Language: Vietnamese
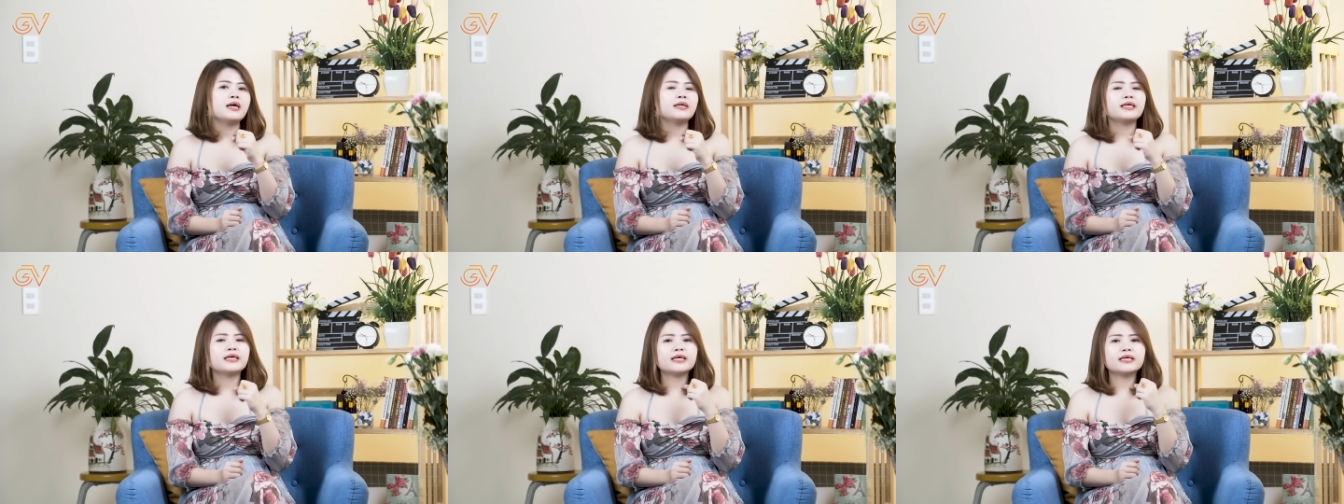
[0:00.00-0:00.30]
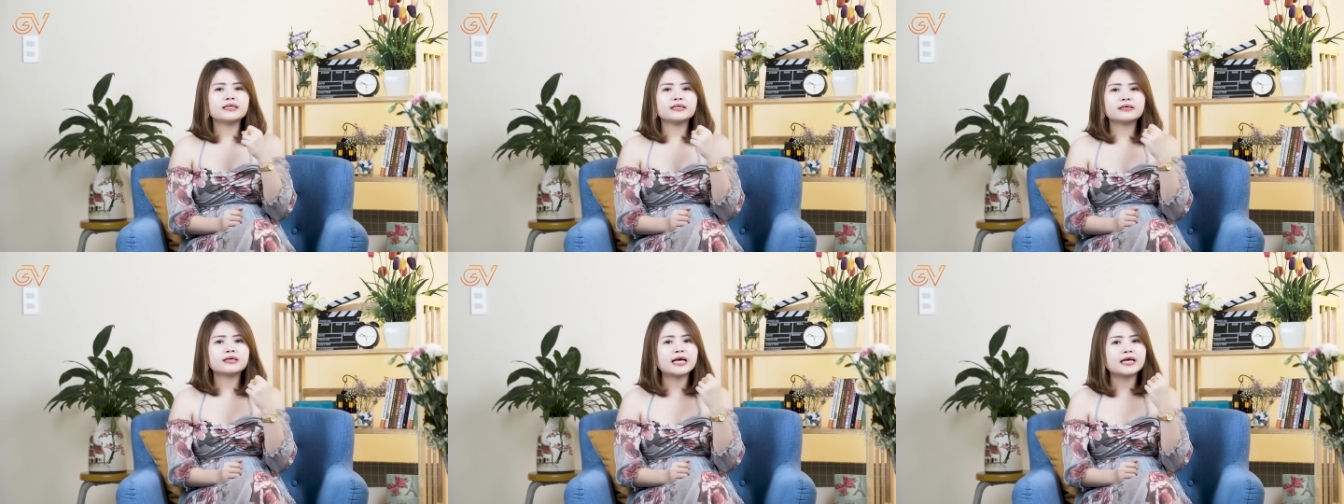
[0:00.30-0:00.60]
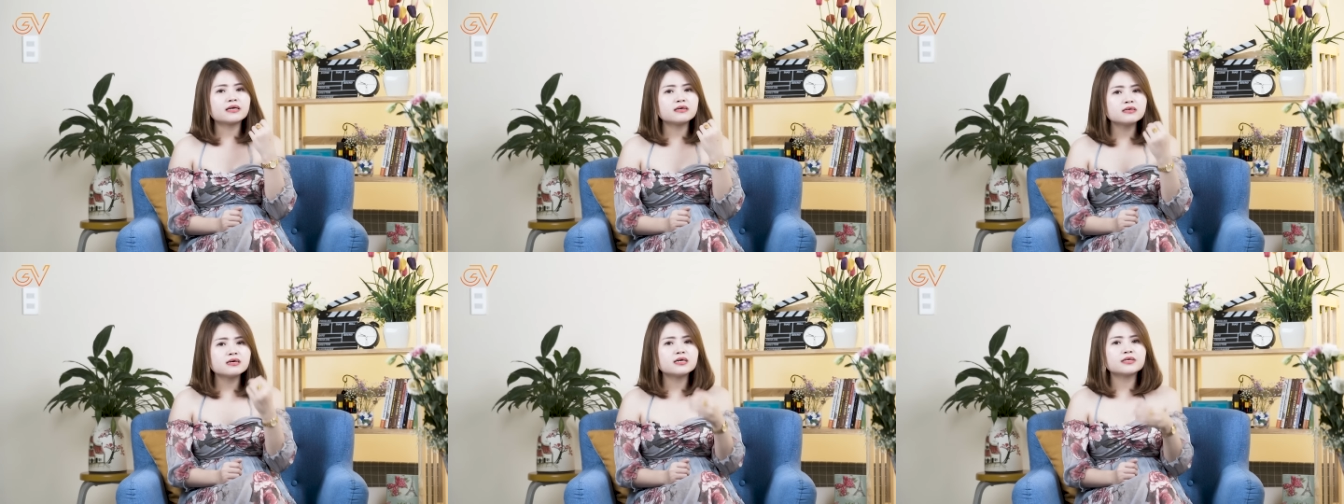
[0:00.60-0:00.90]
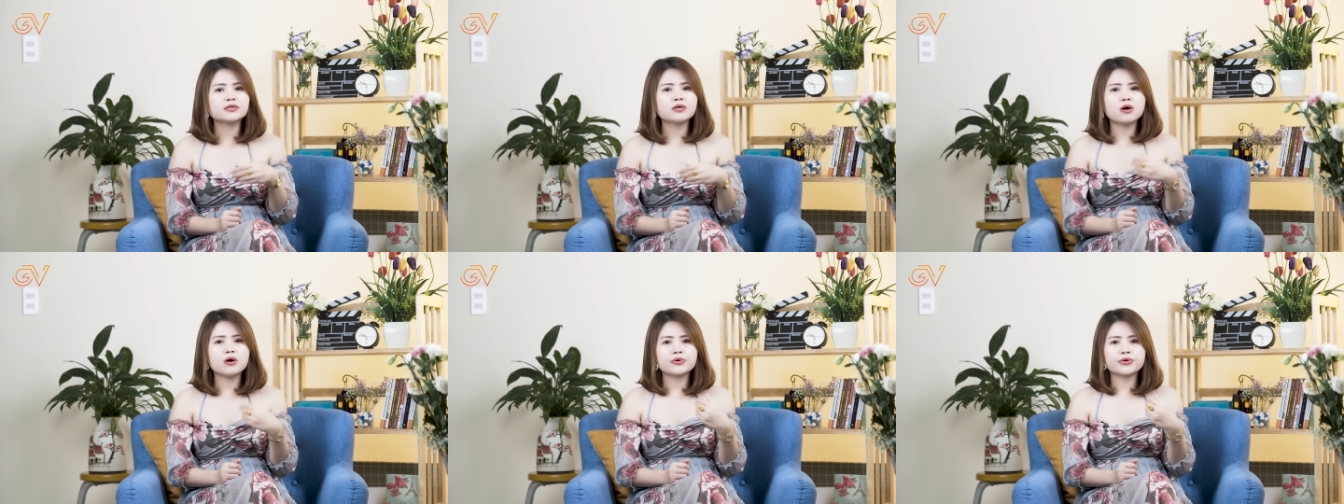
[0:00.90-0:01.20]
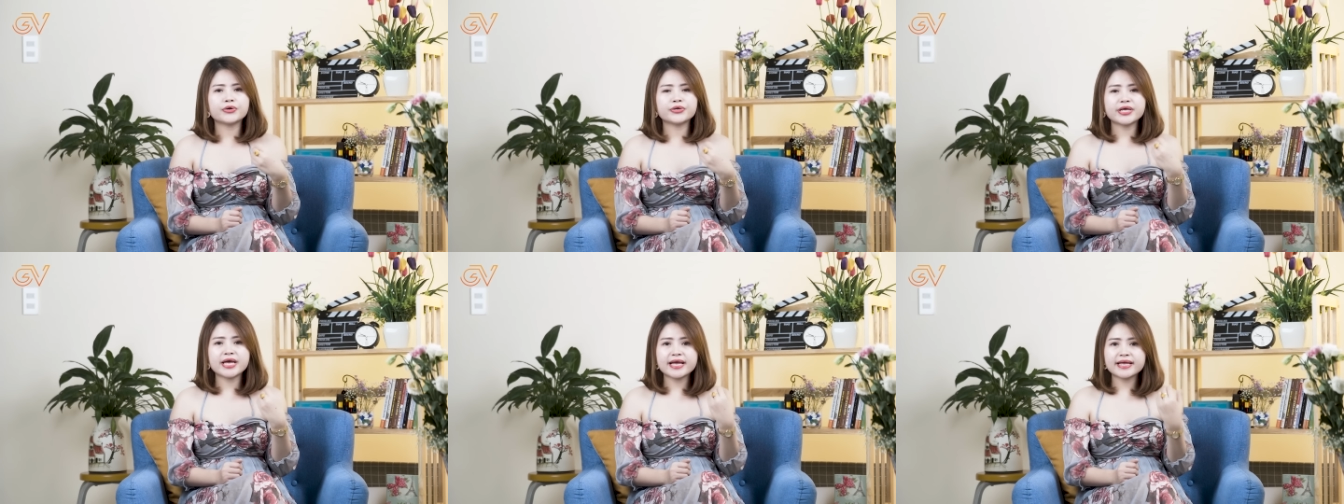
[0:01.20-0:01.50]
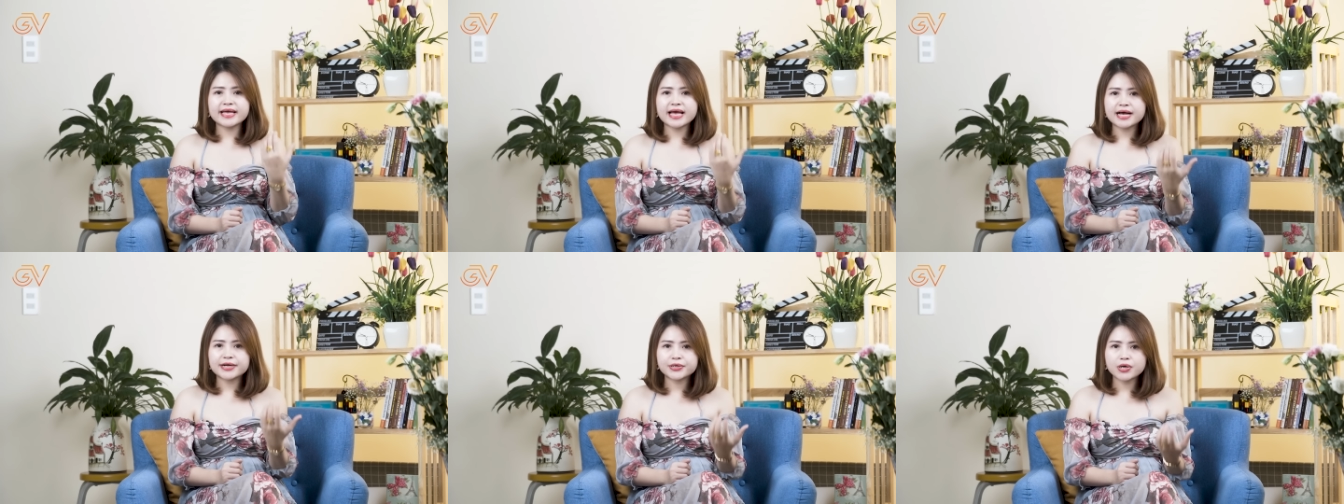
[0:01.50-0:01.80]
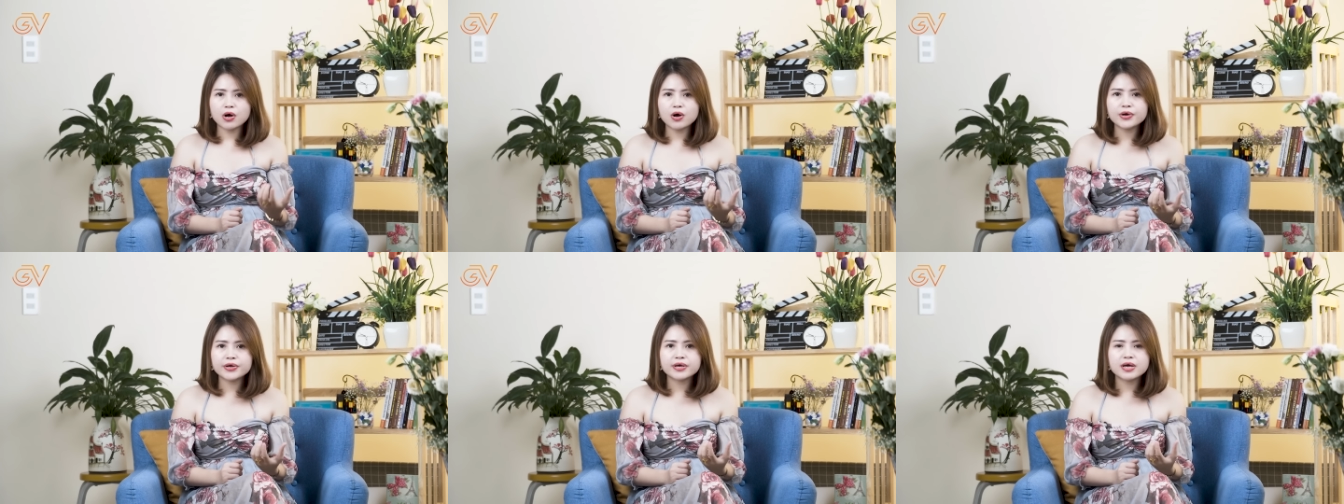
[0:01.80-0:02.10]
thì cái cường độ nó nhẹ nhàng
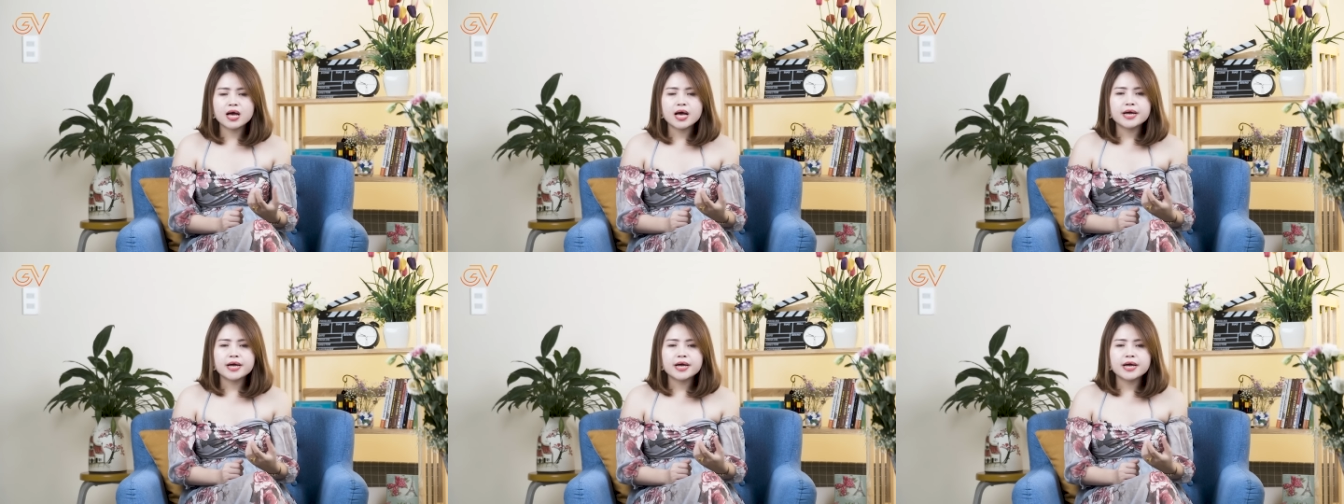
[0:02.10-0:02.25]
thôi